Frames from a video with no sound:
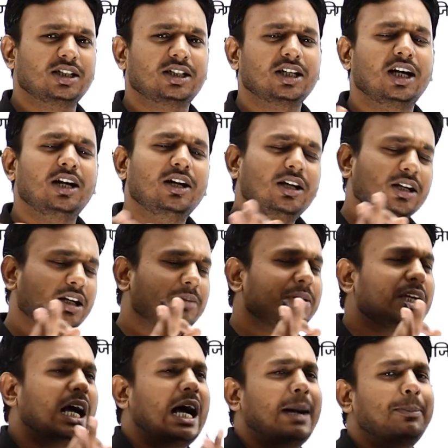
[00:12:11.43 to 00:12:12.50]
है क्या कि भाई
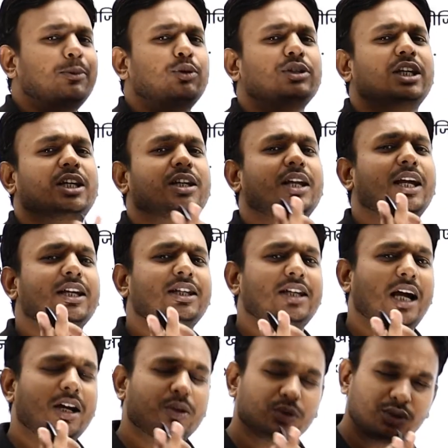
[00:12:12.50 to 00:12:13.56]
आपको देखना है
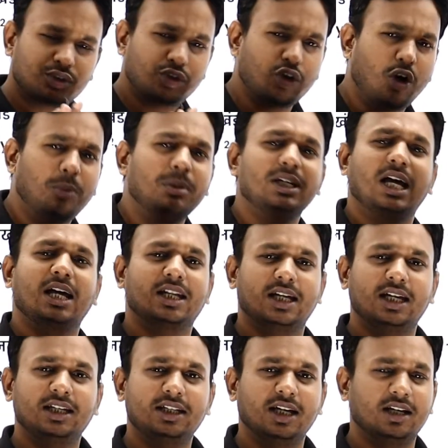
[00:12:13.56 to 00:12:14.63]
क्या कुछ कॉमन आ रहा
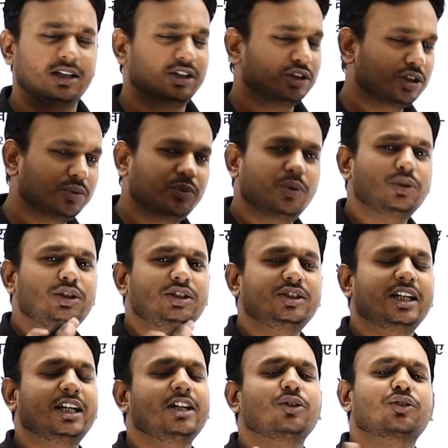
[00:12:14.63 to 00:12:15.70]
है क्या तो वो चीज़
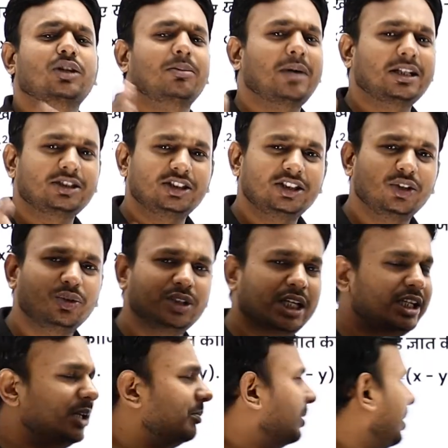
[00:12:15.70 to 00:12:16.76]
देख ले उसके बाद चीज़ें हो
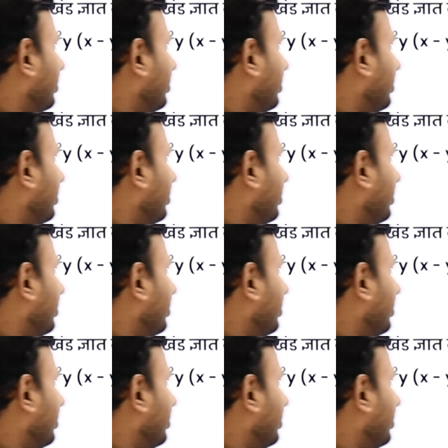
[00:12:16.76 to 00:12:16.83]
जाएगी अपने